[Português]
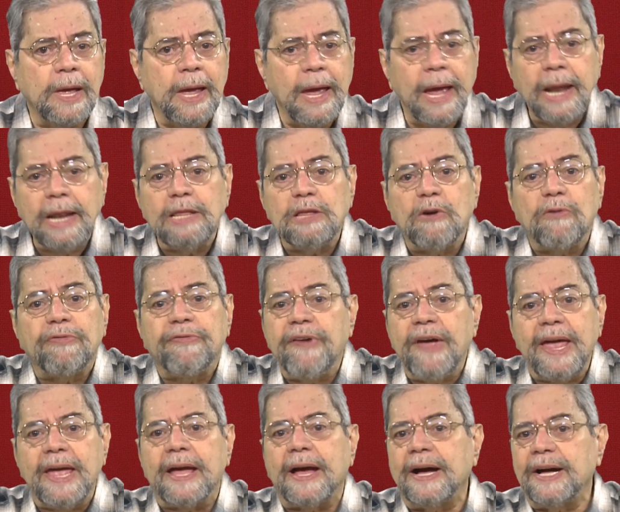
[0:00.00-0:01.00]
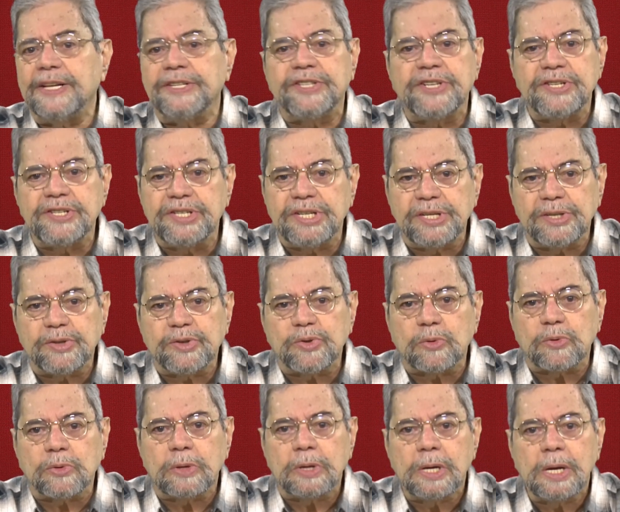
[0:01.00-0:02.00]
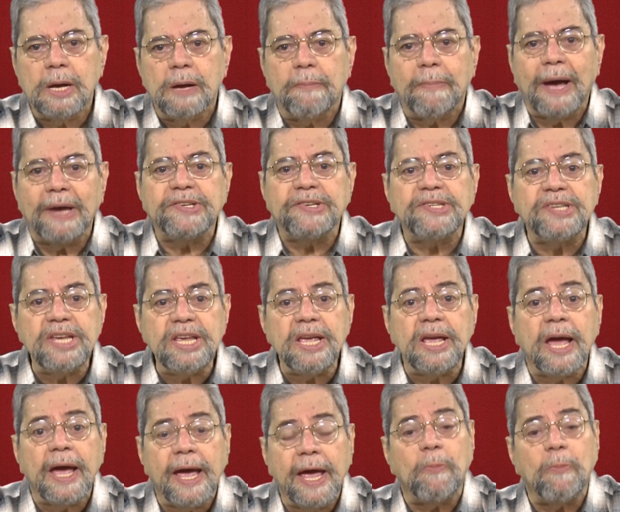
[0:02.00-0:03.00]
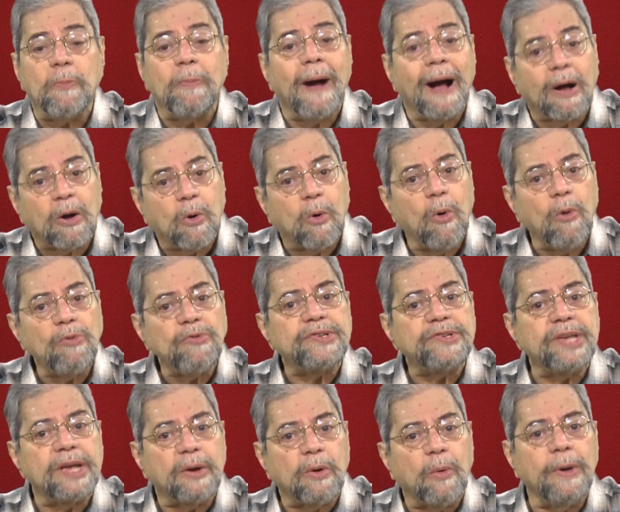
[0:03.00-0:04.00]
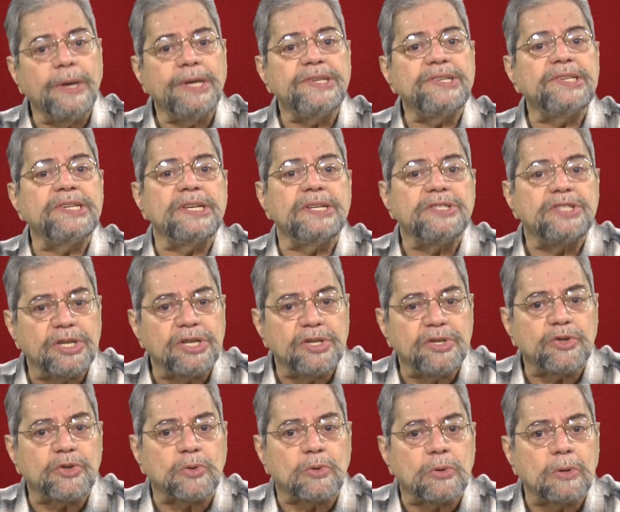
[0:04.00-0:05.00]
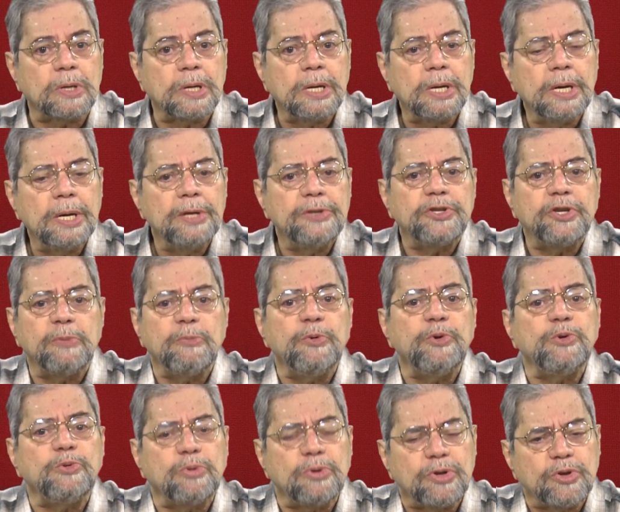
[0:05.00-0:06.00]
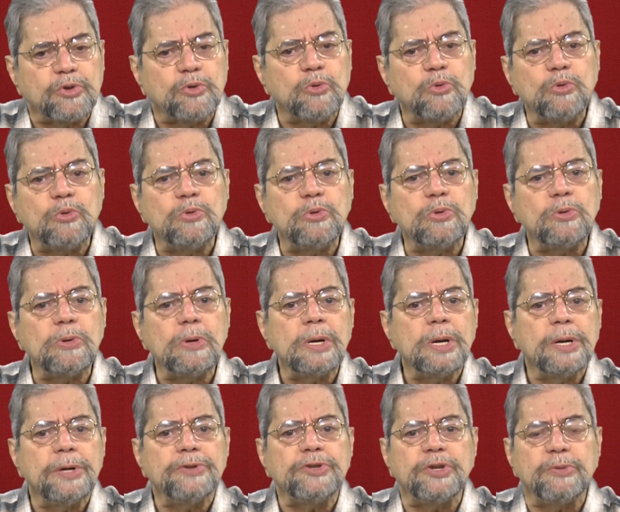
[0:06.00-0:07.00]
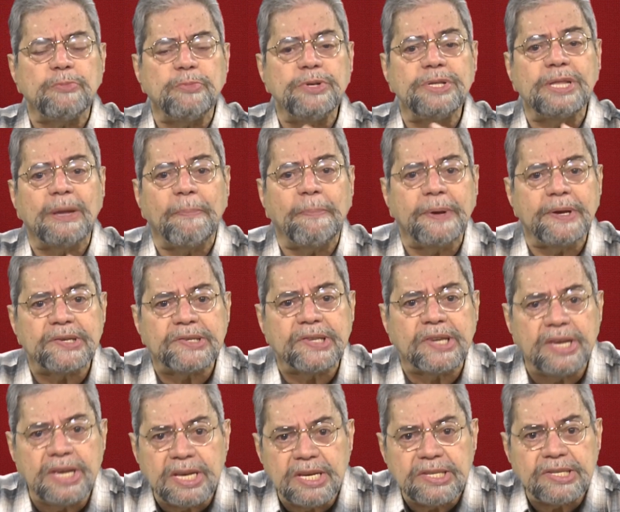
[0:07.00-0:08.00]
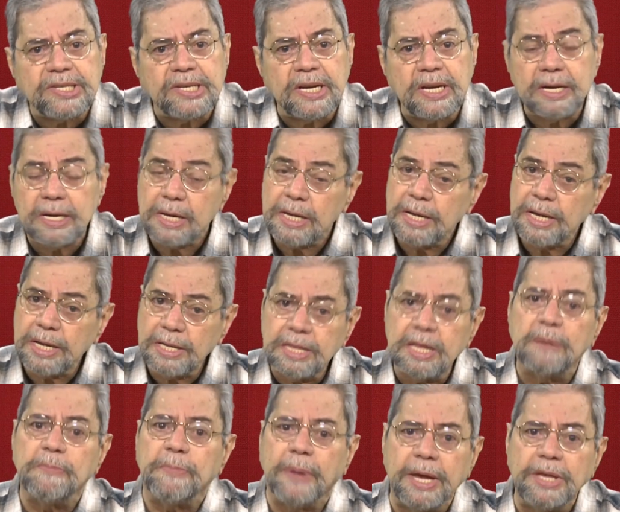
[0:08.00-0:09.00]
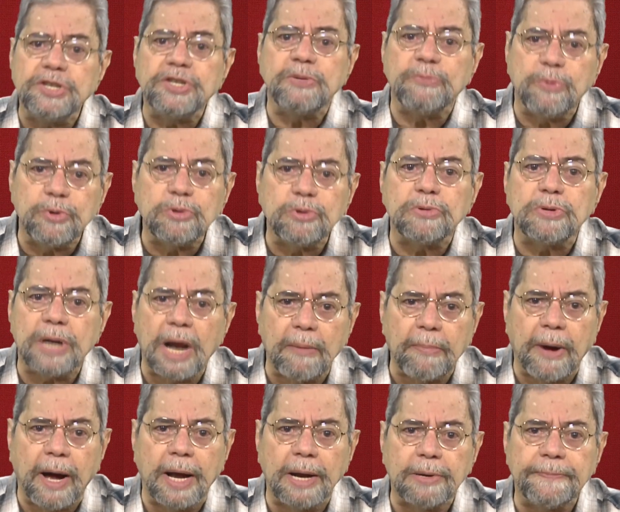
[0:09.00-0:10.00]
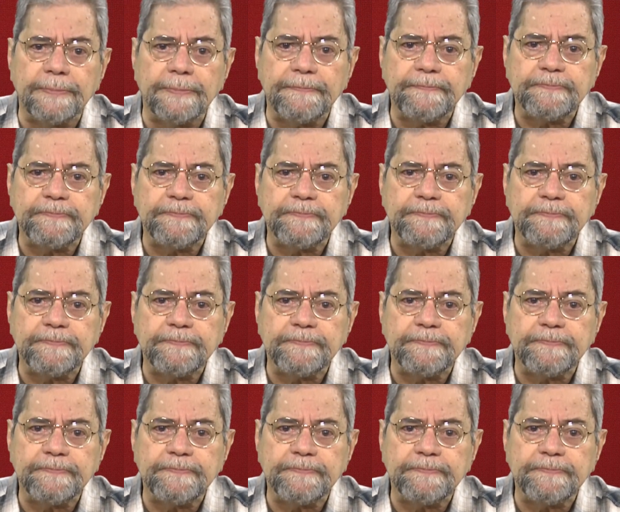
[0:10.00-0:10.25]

Ele não vem antes disso, mas sim é uma consequência disso, de muito estudo, de muita pesquisa e também de muito trabalho.